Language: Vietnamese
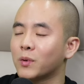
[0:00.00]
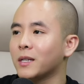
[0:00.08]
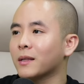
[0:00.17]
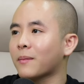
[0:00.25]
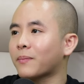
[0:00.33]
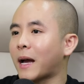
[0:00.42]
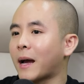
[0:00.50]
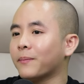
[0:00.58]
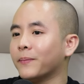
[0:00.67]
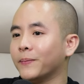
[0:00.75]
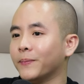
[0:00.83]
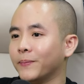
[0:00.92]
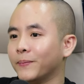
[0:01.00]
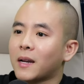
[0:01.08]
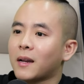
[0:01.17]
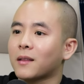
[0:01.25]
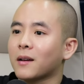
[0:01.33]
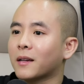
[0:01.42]
1988
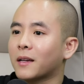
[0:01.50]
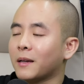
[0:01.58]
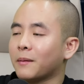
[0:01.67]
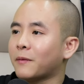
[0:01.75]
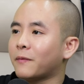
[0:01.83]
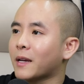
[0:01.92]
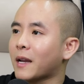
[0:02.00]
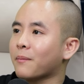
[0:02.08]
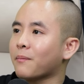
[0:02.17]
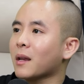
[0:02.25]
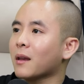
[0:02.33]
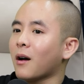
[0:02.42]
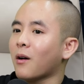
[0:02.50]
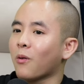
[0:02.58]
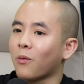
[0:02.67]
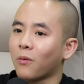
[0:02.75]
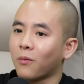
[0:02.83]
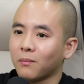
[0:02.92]
đây là thời kỳ mà Việt Nam bắt
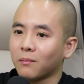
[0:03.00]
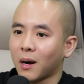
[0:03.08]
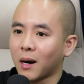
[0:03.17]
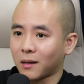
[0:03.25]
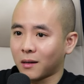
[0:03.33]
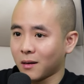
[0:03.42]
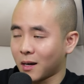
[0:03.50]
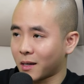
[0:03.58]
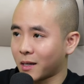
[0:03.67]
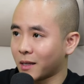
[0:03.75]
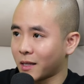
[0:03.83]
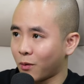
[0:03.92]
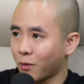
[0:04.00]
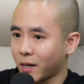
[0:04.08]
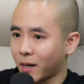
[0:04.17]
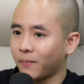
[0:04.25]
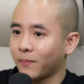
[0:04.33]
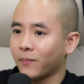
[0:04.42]
đầu mở cửa kinh tế
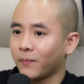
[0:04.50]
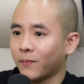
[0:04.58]
hội nhập